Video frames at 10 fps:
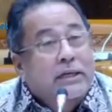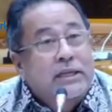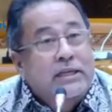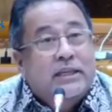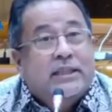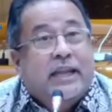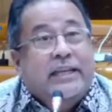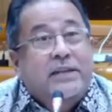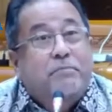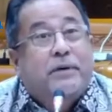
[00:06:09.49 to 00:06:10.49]
Ini setelah
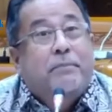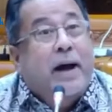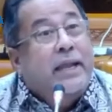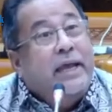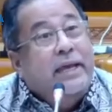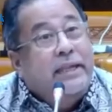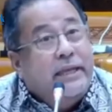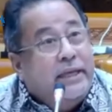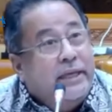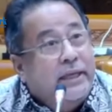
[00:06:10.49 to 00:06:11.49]
ini bagaimana
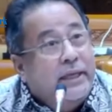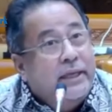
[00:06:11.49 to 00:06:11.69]
ini?